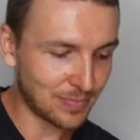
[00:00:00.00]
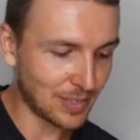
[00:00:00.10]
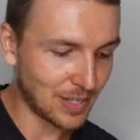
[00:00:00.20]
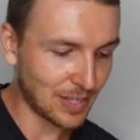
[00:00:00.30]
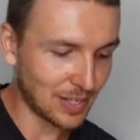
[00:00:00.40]

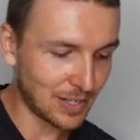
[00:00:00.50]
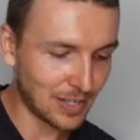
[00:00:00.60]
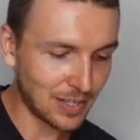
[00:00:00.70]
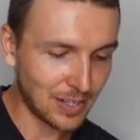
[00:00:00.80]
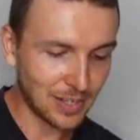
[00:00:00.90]
Да?
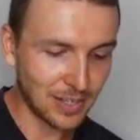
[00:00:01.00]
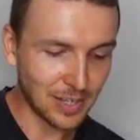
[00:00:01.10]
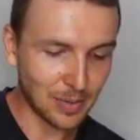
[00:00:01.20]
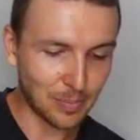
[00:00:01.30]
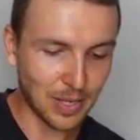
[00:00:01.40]

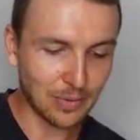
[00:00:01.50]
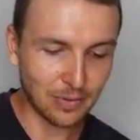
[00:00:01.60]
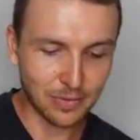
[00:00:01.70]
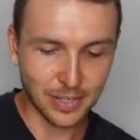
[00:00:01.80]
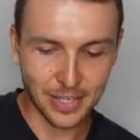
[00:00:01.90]
Я плавал
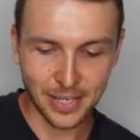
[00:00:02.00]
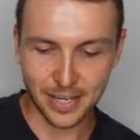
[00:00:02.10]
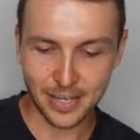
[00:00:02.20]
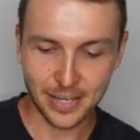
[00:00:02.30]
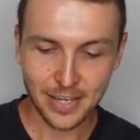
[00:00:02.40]
в
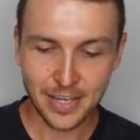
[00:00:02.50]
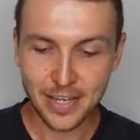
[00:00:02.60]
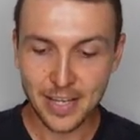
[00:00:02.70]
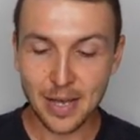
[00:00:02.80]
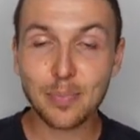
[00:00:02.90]
реке.
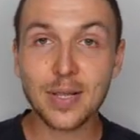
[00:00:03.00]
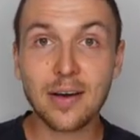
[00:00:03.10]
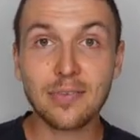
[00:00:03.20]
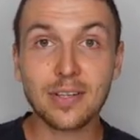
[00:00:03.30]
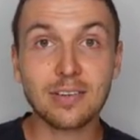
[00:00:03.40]
Я
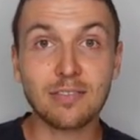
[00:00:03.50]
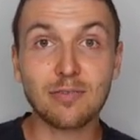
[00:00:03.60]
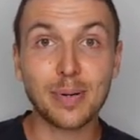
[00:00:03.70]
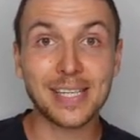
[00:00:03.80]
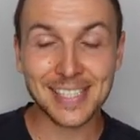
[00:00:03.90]
плавал в
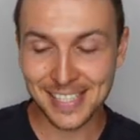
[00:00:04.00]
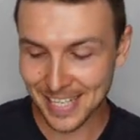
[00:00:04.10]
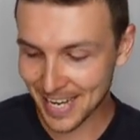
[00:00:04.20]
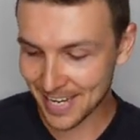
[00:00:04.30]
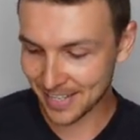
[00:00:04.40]

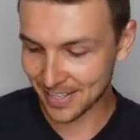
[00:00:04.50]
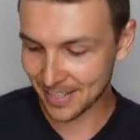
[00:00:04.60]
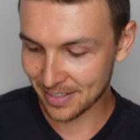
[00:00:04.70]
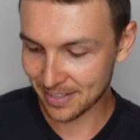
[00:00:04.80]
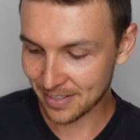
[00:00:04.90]

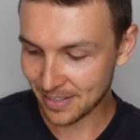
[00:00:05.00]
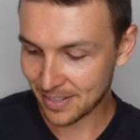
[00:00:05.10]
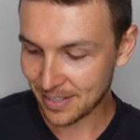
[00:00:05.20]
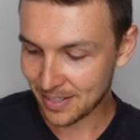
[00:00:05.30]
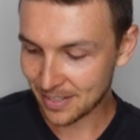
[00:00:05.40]
бассейне.
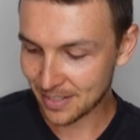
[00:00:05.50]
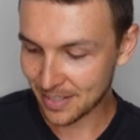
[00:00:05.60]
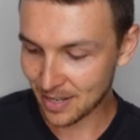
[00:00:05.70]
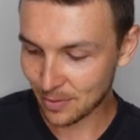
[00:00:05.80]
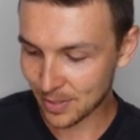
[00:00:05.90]

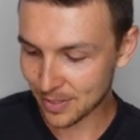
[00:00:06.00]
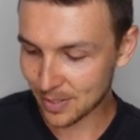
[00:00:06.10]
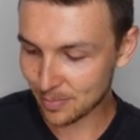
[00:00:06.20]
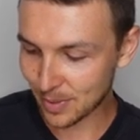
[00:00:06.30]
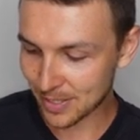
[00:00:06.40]
Да, у нас
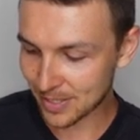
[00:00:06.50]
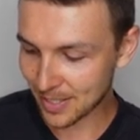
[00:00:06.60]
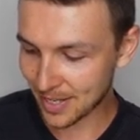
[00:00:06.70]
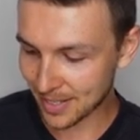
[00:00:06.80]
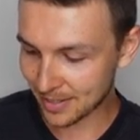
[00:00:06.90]
есть
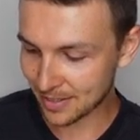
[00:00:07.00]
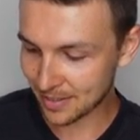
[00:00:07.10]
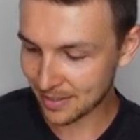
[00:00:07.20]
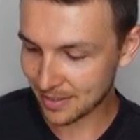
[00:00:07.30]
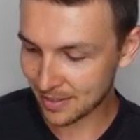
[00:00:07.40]
бассейн.
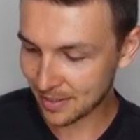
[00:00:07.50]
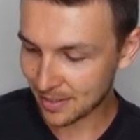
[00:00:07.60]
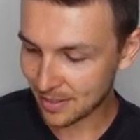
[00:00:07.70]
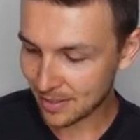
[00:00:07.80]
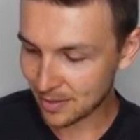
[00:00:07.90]

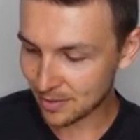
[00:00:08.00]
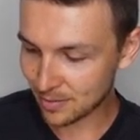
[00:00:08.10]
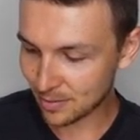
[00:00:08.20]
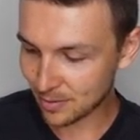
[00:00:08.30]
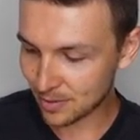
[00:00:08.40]

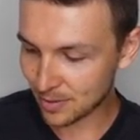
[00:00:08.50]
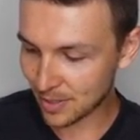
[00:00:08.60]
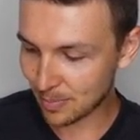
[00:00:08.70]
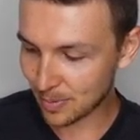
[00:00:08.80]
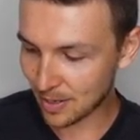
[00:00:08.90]
Вот.
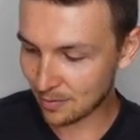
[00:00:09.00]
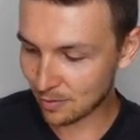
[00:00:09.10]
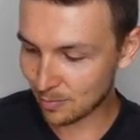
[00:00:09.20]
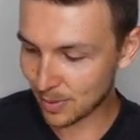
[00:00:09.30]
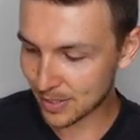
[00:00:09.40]
Я плавал
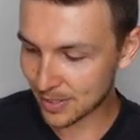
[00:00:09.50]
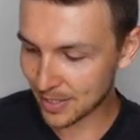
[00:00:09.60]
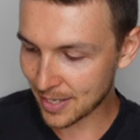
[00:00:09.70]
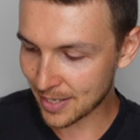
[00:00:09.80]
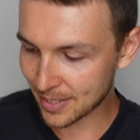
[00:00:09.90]
в
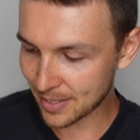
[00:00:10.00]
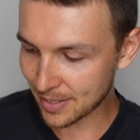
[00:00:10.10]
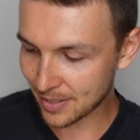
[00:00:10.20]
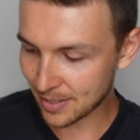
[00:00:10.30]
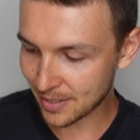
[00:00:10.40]

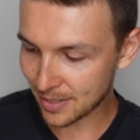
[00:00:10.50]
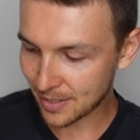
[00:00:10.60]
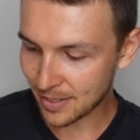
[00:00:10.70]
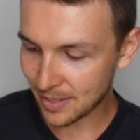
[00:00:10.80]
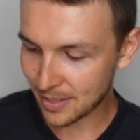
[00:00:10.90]
бассейне.
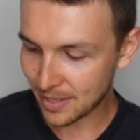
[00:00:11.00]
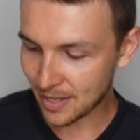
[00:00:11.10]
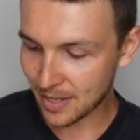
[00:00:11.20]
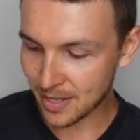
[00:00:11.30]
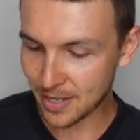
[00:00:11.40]

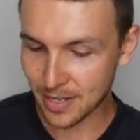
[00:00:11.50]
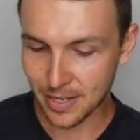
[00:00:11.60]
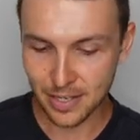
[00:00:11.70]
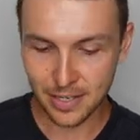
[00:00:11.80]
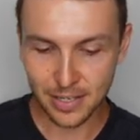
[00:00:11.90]
И